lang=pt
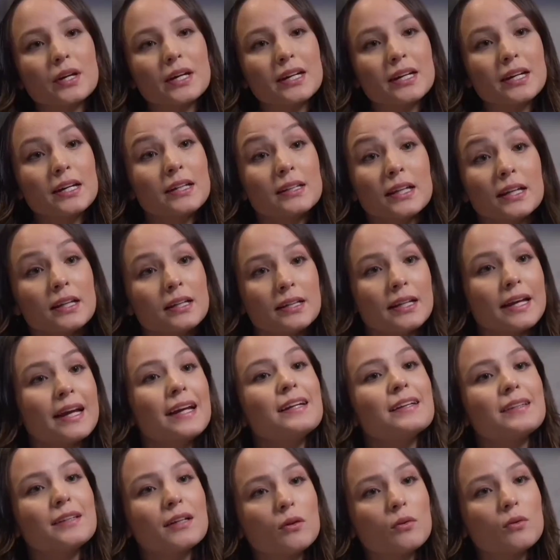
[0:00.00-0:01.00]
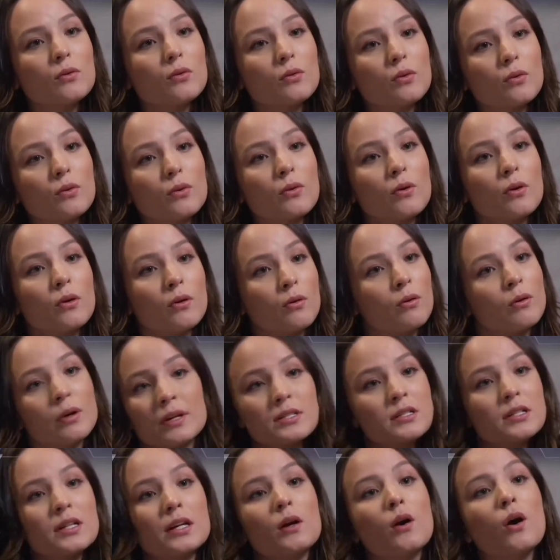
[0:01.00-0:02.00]
Pazin, Silvana não queria que
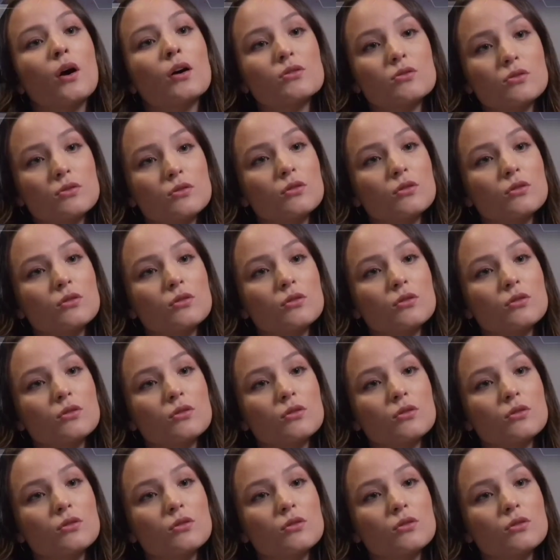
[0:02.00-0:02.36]
a filha